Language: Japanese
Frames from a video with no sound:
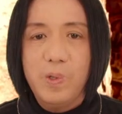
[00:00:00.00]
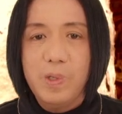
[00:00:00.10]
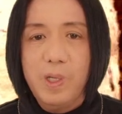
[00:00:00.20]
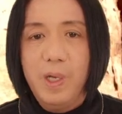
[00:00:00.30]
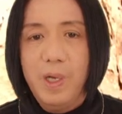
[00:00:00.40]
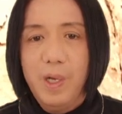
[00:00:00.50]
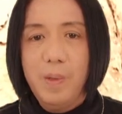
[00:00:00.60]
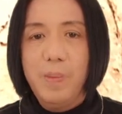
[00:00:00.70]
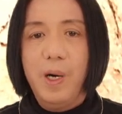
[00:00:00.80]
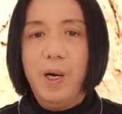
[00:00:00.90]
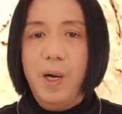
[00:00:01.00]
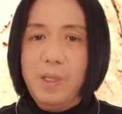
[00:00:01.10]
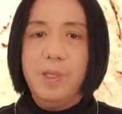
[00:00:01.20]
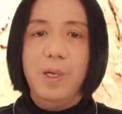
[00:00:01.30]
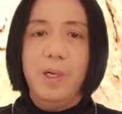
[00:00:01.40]
こに、まあ、あえ
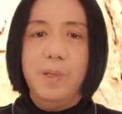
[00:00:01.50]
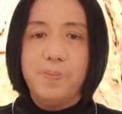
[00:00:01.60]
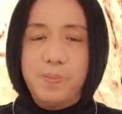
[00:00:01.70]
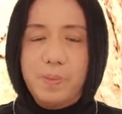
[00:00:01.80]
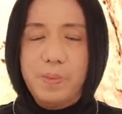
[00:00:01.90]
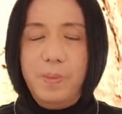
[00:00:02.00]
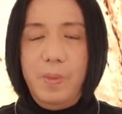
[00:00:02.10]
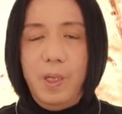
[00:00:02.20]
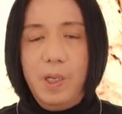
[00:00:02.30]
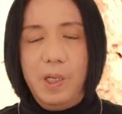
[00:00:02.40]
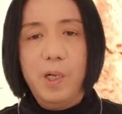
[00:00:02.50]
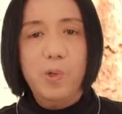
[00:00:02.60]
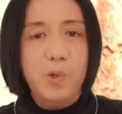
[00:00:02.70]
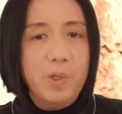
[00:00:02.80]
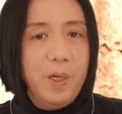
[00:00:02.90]
て言える
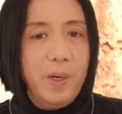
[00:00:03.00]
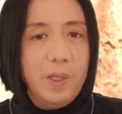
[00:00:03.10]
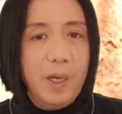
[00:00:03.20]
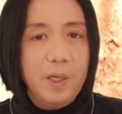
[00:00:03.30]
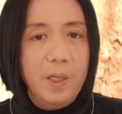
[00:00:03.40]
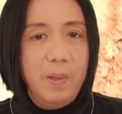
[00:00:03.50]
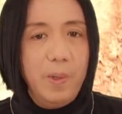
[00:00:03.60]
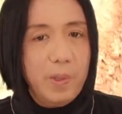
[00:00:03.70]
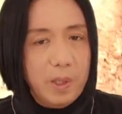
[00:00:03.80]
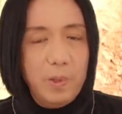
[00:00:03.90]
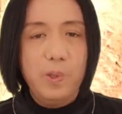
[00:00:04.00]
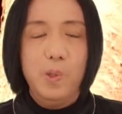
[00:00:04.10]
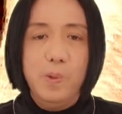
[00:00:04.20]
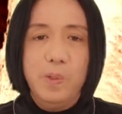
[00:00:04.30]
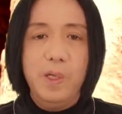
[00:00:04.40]
ことではないかな、まあ、私はそ
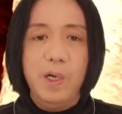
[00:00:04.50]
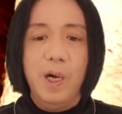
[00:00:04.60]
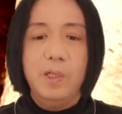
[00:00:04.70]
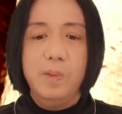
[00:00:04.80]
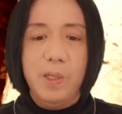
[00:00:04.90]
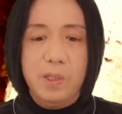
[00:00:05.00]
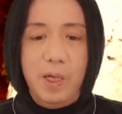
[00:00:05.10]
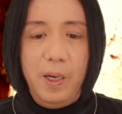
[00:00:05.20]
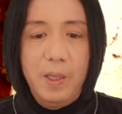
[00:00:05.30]
ういうふうに感じました。